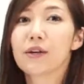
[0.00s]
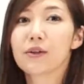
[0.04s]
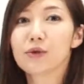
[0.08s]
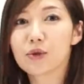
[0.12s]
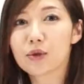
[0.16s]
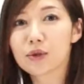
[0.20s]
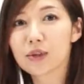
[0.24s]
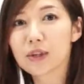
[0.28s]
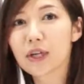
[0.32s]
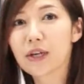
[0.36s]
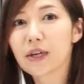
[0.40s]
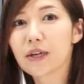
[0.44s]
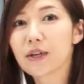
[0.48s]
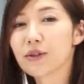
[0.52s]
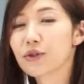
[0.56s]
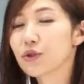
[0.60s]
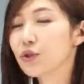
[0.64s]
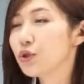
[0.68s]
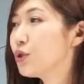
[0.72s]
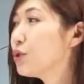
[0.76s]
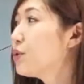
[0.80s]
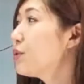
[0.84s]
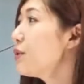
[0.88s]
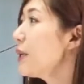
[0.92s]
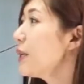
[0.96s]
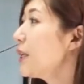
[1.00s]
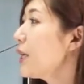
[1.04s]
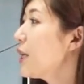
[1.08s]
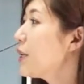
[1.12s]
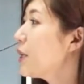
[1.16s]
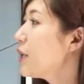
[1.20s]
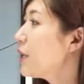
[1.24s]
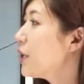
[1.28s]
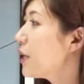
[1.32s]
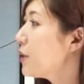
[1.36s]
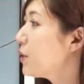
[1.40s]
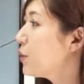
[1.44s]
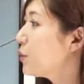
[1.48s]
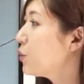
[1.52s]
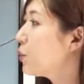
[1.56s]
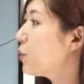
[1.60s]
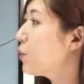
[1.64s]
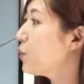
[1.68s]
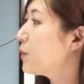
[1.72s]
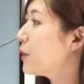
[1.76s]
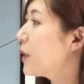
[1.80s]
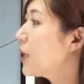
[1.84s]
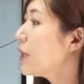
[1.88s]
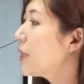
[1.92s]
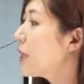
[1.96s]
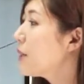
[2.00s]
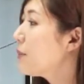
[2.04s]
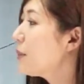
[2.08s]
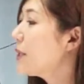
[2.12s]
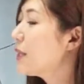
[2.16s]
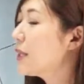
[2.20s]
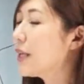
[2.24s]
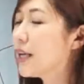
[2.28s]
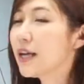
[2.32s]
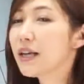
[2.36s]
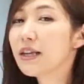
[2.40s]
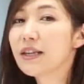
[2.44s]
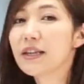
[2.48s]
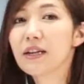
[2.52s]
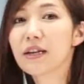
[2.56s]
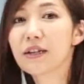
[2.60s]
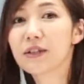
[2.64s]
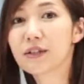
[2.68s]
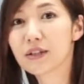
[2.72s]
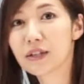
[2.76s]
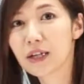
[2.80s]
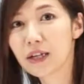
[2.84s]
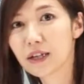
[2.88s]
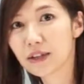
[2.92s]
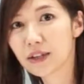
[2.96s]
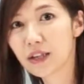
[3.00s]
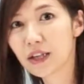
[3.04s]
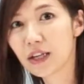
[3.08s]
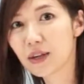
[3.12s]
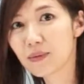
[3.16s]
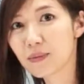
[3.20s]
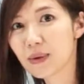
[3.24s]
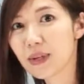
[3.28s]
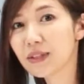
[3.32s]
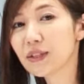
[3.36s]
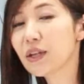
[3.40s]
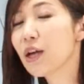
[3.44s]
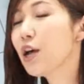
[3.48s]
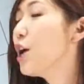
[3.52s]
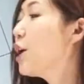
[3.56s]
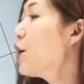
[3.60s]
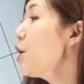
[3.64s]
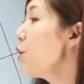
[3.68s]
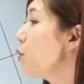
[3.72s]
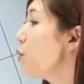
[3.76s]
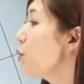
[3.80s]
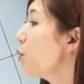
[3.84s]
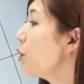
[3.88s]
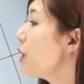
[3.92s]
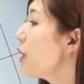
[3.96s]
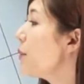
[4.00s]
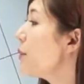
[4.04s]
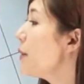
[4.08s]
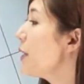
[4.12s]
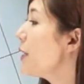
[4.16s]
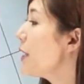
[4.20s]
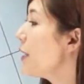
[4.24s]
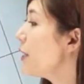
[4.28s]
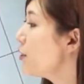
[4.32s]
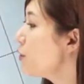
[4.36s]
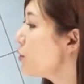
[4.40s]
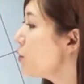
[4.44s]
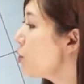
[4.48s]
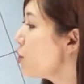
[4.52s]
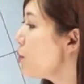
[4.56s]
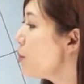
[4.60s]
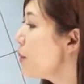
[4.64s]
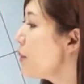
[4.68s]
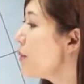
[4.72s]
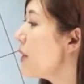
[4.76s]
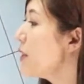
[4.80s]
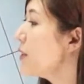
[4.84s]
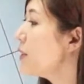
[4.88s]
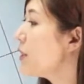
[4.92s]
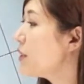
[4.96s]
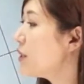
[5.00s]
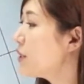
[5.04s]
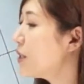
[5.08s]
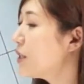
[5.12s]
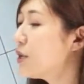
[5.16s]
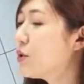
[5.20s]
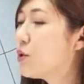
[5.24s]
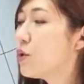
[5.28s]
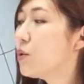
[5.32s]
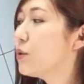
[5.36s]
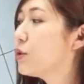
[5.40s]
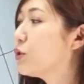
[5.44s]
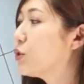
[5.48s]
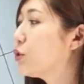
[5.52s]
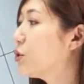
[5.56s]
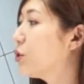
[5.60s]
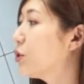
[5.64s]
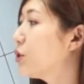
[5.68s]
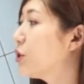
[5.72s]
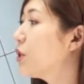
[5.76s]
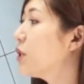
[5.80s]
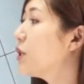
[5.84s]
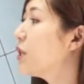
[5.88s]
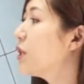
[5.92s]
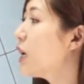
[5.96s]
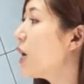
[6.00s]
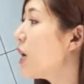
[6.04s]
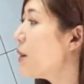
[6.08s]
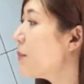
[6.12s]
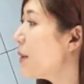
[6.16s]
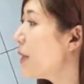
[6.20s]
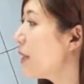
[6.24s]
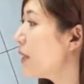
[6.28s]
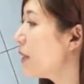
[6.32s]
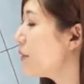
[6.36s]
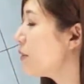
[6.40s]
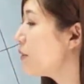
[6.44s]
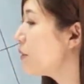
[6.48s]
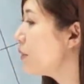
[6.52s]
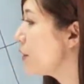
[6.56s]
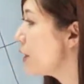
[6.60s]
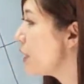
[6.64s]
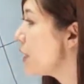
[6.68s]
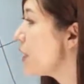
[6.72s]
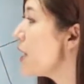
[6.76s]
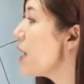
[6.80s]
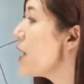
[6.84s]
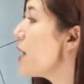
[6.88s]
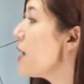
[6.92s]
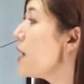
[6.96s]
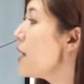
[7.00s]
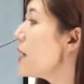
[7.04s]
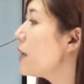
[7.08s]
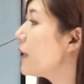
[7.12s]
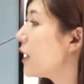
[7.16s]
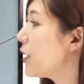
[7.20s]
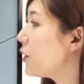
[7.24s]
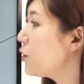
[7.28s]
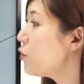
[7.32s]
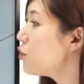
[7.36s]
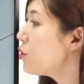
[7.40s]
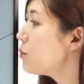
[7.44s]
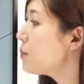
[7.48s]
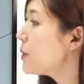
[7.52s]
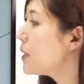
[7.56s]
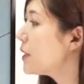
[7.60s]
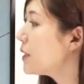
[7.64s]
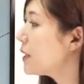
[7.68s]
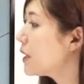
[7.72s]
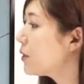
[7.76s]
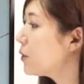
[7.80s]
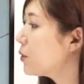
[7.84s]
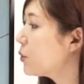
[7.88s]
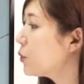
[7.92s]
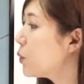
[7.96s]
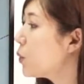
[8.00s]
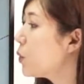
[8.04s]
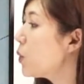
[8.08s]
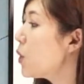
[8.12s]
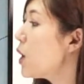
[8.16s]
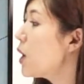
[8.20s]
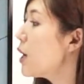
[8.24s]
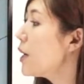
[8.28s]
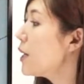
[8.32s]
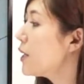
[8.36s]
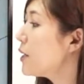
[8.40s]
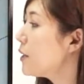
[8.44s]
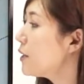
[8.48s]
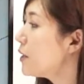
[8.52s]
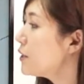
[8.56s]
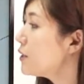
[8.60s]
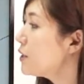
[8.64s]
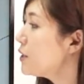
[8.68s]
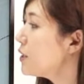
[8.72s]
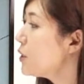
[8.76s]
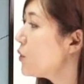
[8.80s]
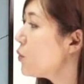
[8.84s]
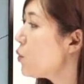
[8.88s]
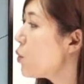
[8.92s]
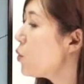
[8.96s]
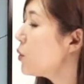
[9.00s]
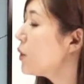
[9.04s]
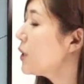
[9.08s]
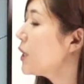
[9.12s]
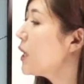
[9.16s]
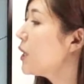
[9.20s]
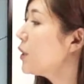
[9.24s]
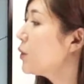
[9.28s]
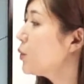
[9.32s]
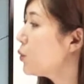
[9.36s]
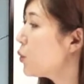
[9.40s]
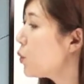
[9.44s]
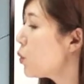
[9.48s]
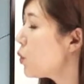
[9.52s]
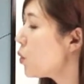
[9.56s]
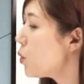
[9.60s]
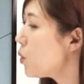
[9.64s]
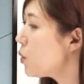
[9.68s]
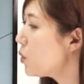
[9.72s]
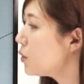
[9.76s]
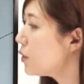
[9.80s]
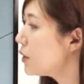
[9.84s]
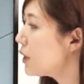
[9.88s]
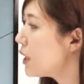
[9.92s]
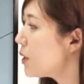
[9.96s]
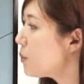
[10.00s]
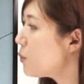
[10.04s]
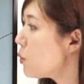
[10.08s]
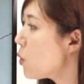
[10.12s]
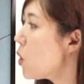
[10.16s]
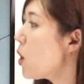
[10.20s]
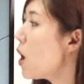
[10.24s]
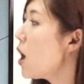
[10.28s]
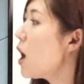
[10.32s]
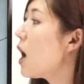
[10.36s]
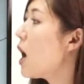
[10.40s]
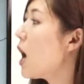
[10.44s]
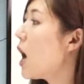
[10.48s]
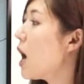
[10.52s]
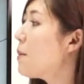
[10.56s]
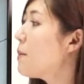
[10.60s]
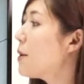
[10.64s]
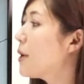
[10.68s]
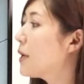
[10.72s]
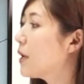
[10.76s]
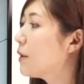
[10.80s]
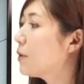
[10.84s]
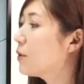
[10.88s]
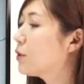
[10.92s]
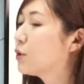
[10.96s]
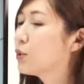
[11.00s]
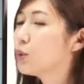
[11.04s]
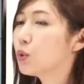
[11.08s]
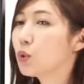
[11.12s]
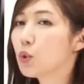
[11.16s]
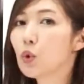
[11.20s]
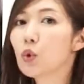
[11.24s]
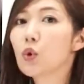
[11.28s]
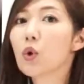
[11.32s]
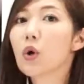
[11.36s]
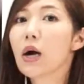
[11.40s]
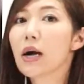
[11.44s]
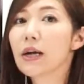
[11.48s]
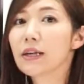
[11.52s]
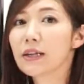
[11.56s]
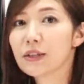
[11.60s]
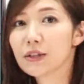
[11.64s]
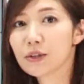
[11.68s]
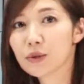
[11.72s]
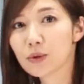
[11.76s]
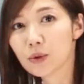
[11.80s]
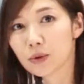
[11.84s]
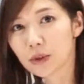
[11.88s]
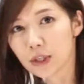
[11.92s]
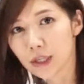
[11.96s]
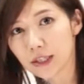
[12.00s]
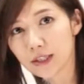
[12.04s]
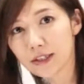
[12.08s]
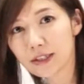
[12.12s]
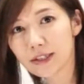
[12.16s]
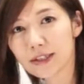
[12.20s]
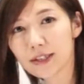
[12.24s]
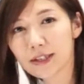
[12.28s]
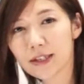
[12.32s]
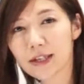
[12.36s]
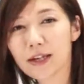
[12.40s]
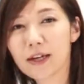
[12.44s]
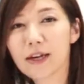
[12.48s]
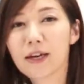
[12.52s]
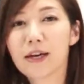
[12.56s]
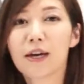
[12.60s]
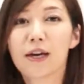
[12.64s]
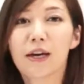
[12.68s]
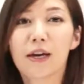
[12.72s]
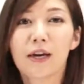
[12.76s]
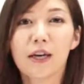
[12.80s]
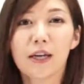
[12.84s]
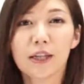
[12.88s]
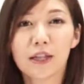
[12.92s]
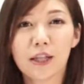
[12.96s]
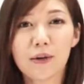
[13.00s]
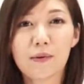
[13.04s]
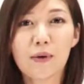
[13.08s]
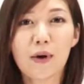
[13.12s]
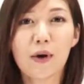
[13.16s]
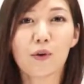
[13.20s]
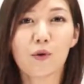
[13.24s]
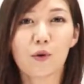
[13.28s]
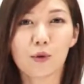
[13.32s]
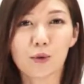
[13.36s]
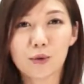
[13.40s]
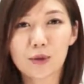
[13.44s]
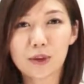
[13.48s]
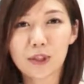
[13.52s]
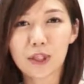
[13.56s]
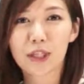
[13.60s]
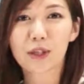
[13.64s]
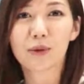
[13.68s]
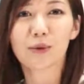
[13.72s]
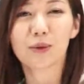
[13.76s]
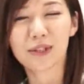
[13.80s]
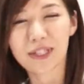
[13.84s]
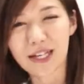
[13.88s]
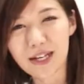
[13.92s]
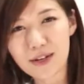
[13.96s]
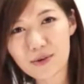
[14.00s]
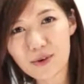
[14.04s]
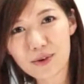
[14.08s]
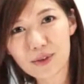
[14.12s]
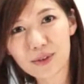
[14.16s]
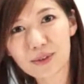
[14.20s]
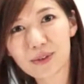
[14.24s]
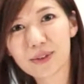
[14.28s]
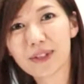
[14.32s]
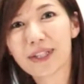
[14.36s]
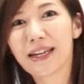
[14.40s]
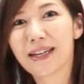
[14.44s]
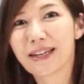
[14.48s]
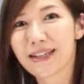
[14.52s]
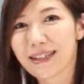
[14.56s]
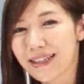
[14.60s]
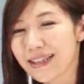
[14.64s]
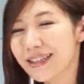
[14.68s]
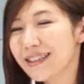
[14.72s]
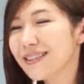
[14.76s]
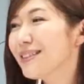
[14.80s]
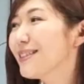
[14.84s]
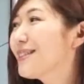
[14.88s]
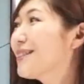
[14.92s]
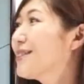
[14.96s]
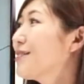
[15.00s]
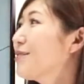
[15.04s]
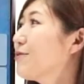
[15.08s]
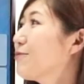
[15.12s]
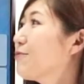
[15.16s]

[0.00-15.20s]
そして週明けになると再び低気圧がやってきますこのため月曜日は西日本を中心に雨が降り火曜日になると東日本や東北でも雨が降るところありそうですではこの先の全国の天気です